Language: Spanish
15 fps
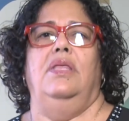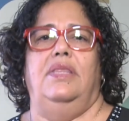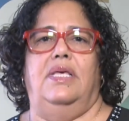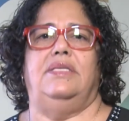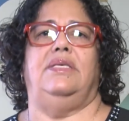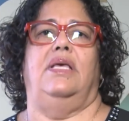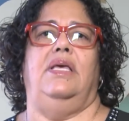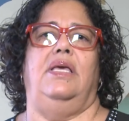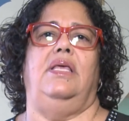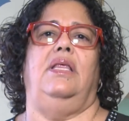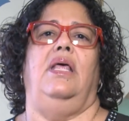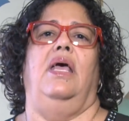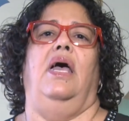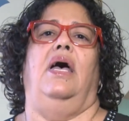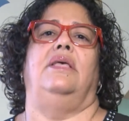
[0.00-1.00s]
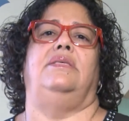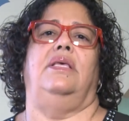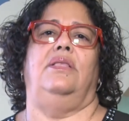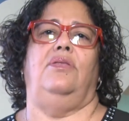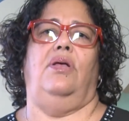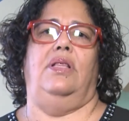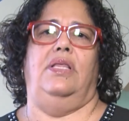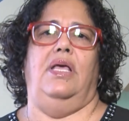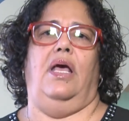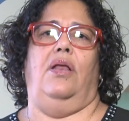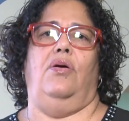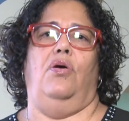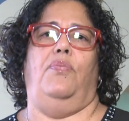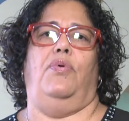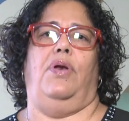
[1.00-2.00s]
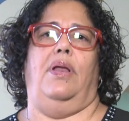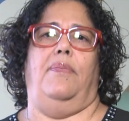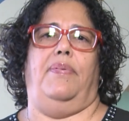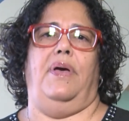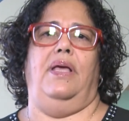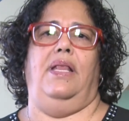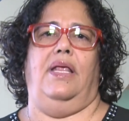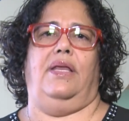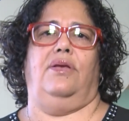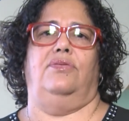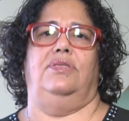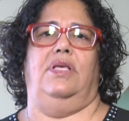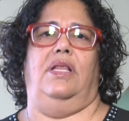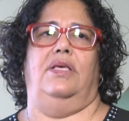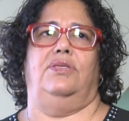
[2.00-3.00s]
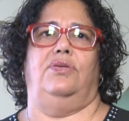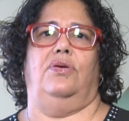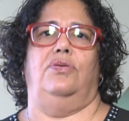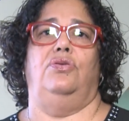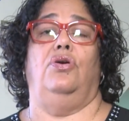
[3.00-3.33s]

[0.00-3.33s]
de seguir haciendo el diálogo por la paz y la reconciliación.